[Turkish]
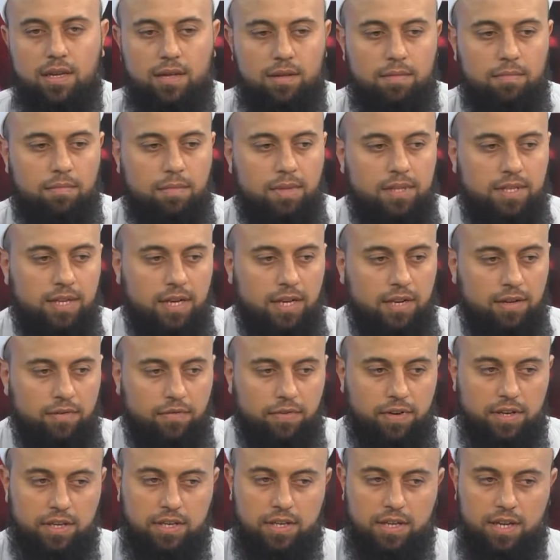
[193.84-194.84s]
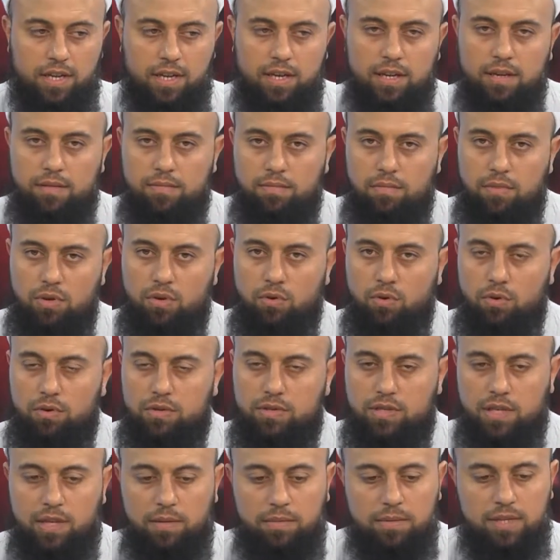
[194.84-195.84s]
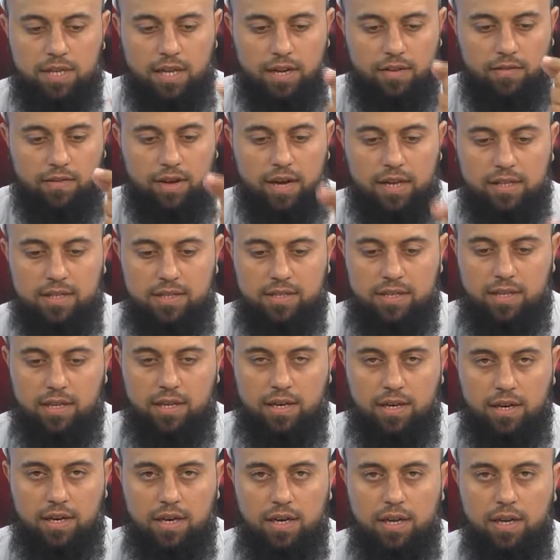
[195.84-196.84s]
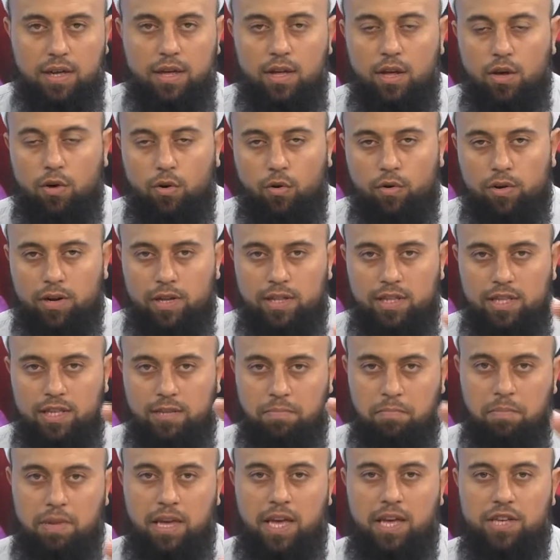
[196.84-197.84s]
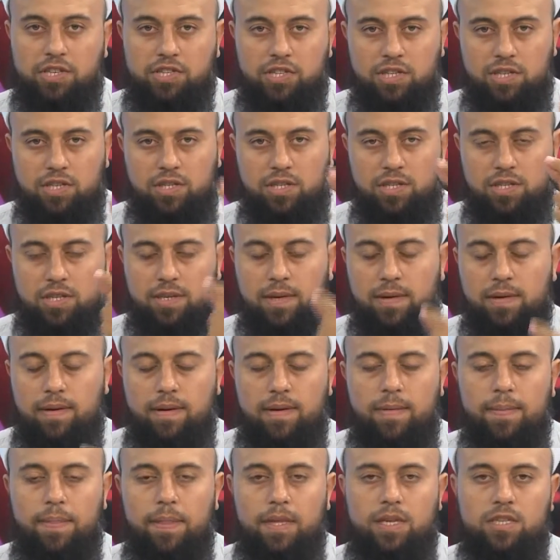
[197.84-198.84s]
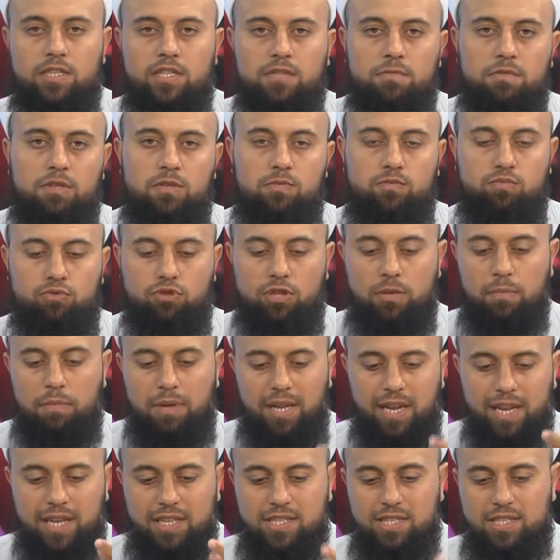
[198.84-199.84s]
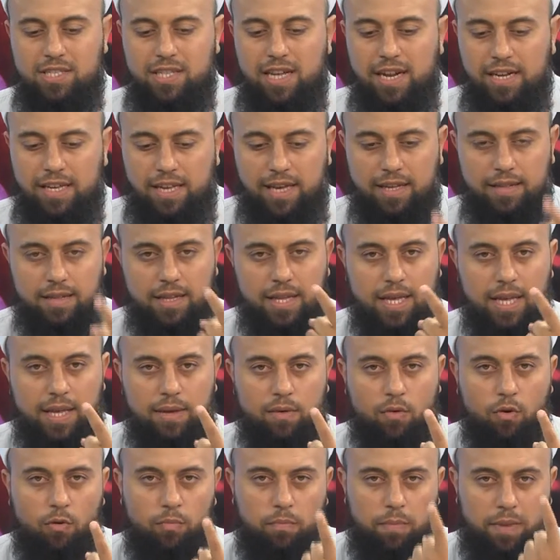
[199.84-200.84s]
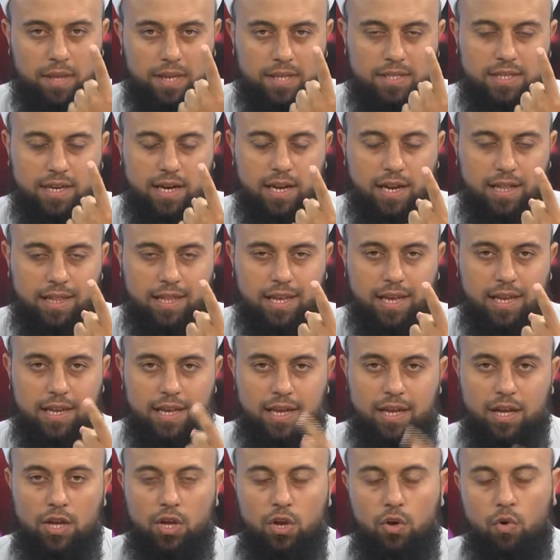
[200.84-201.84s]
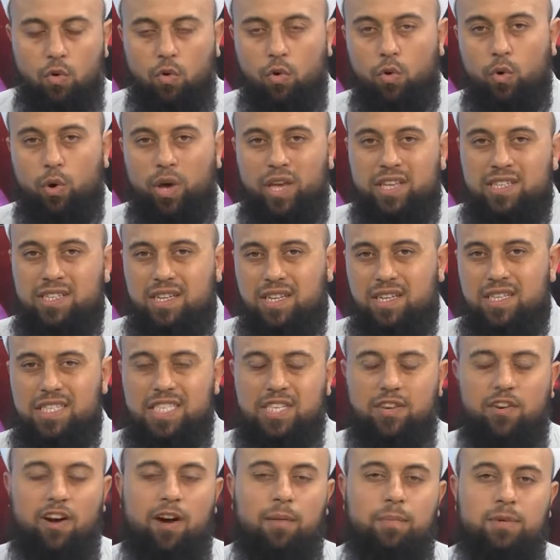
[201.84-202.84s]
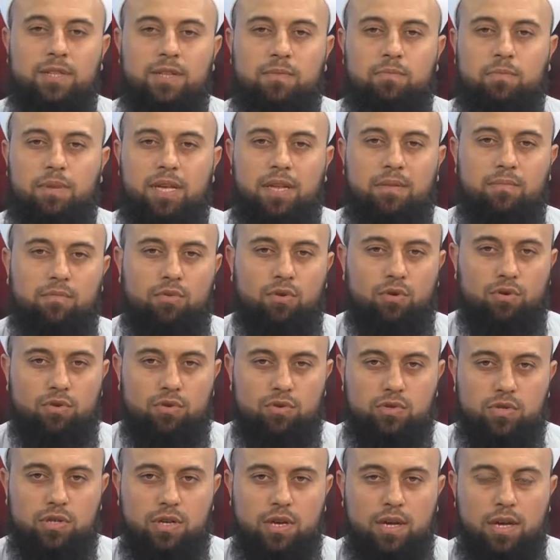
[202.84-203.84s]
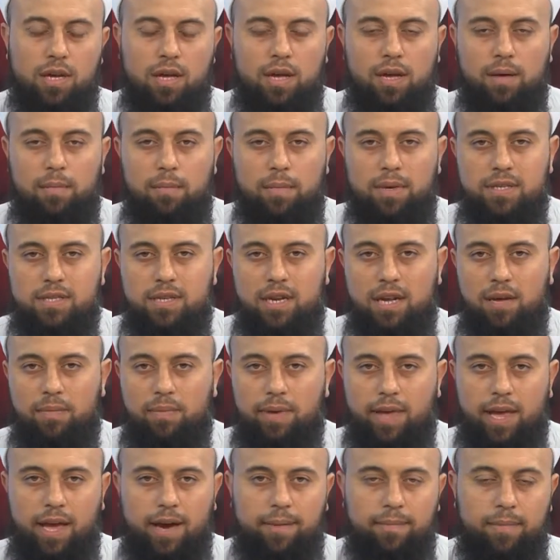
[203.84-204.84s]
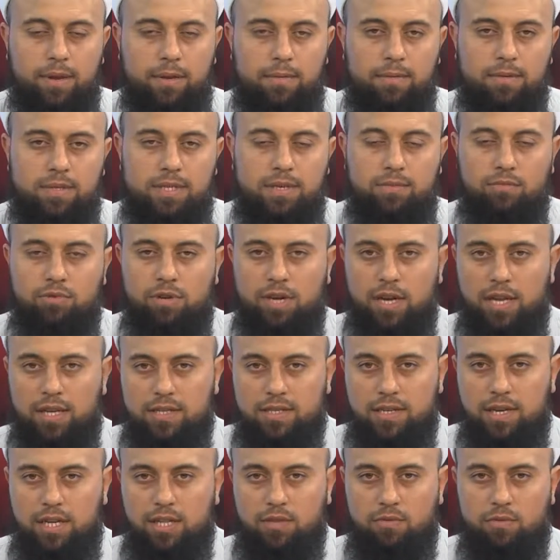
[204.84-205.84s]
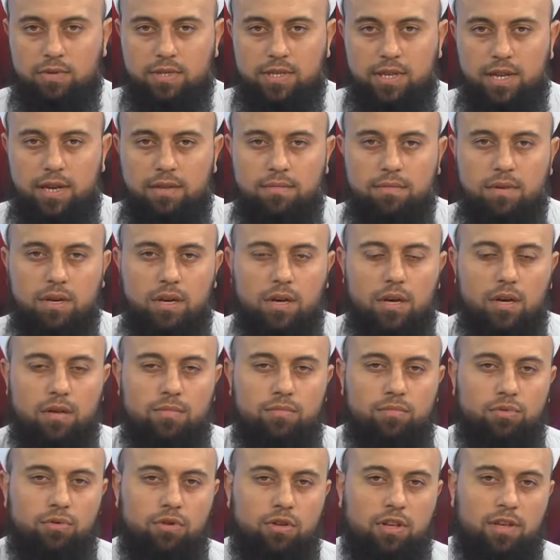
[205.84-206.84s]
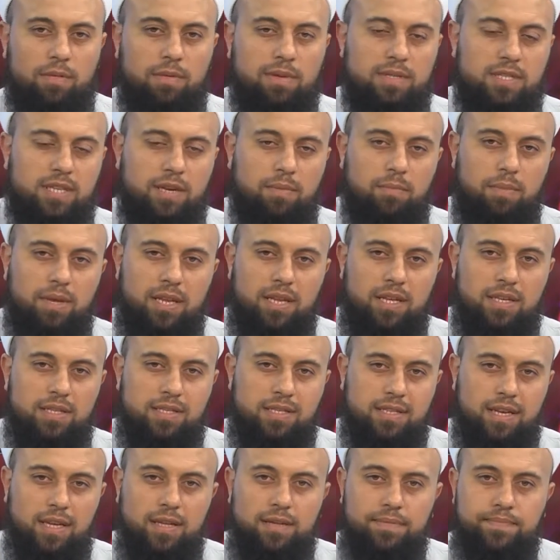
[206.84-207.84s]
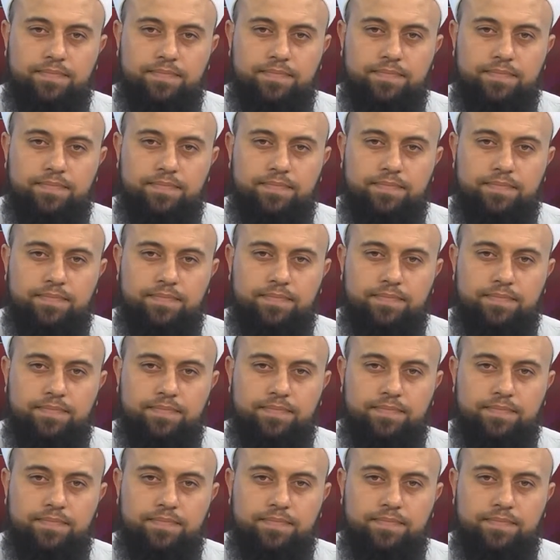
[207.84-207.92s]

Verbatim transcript: Bir tane fakire, bir yoksula bir tane verdiği sadaka o nedir? Bir ecirdir. Şimdi biz burada bir ecir derken o bir tane değil. O ecirin sevabını bilmiyoruz. Mesela Peygamberimiz de buyuruyor Aleyhisselatü Vesselam? Buyuruyor ki mesela bir insan